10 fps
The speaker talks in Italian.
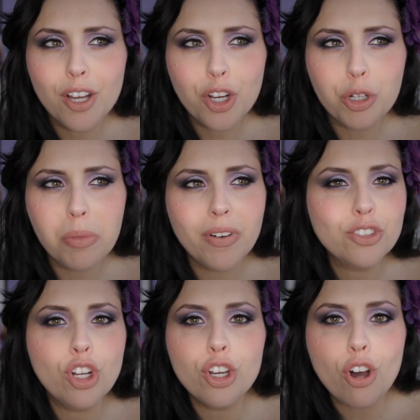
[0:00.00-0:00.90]
come
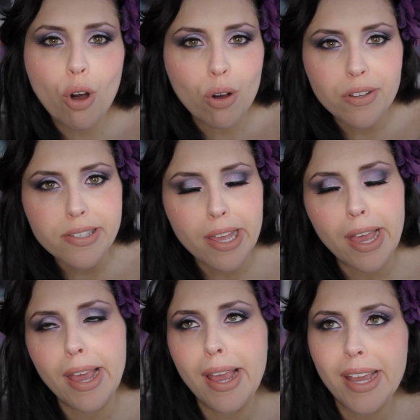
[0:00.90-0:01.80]
vanno le
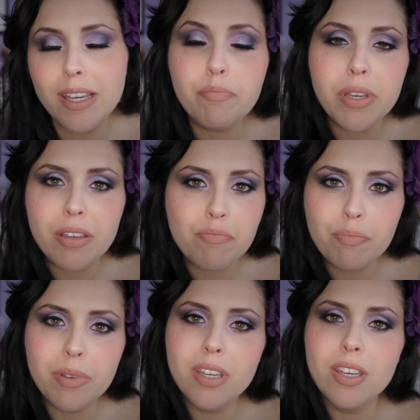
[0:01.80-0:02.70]
cose, i
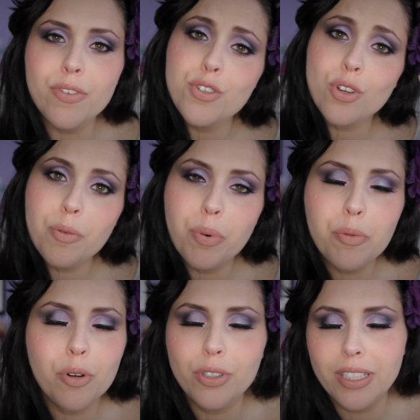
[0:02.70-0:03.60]
bimbi, visto che
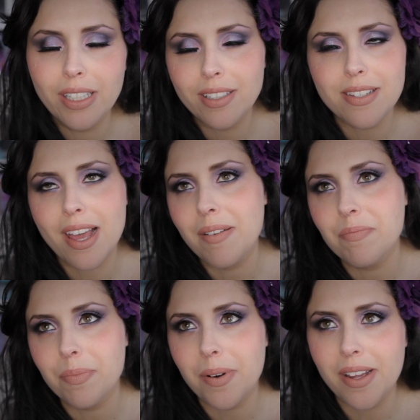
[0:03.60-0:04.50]
poi me lo chiedete
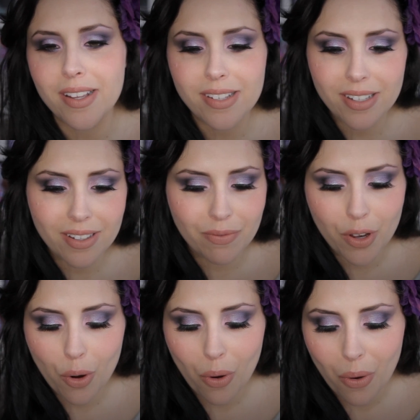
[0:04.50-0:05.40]
sempre, siete
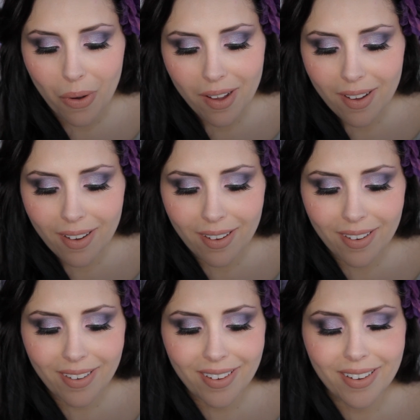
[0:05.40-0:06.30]
davvero uh,
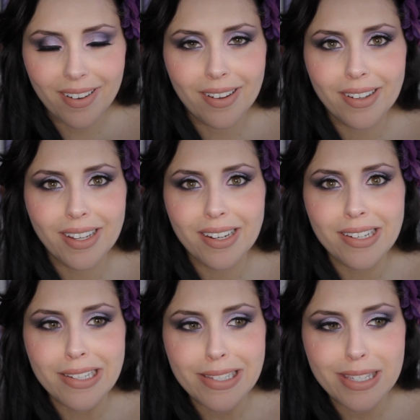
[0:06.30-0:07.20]
eh,
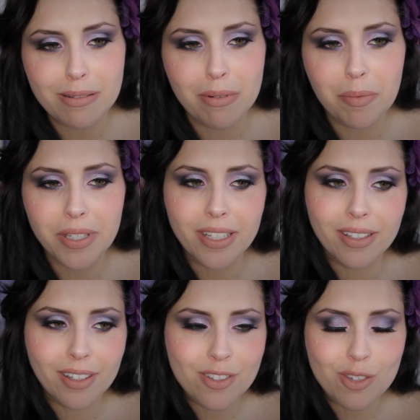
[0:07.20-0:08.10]
carinissime, mi
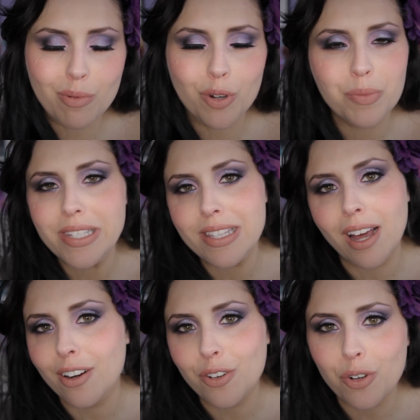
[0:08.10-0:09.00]
chiedete insomma come
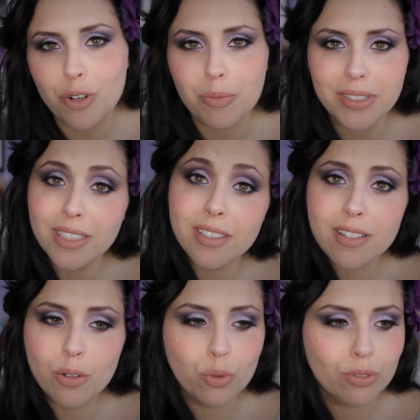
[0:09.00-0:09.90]
stanno, mandate i
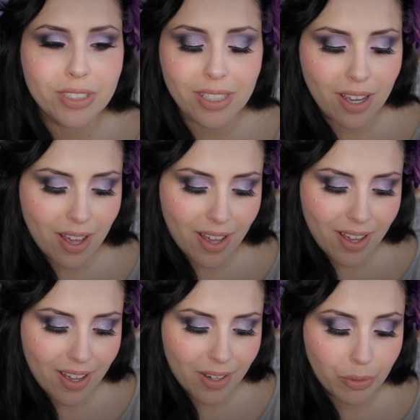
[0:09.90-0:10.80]
saluti
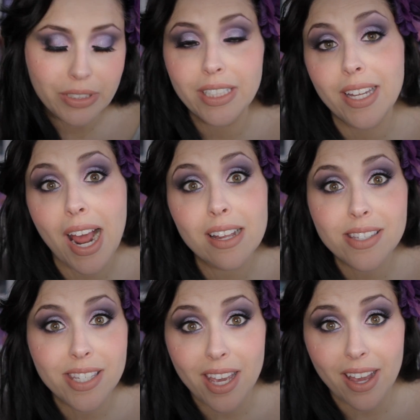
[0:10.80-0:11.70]
e quindi
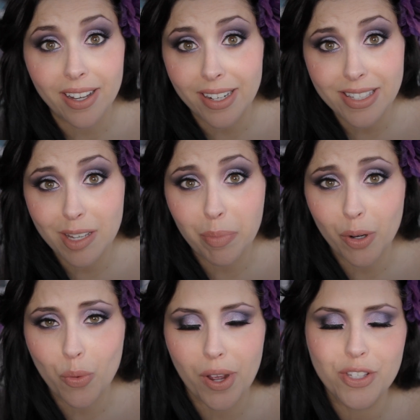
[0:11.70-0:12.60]
grazie, grazie
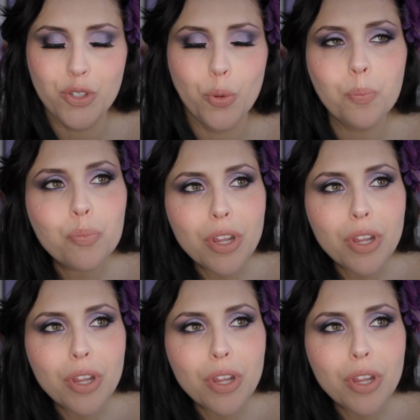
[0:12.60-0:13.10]
per questo.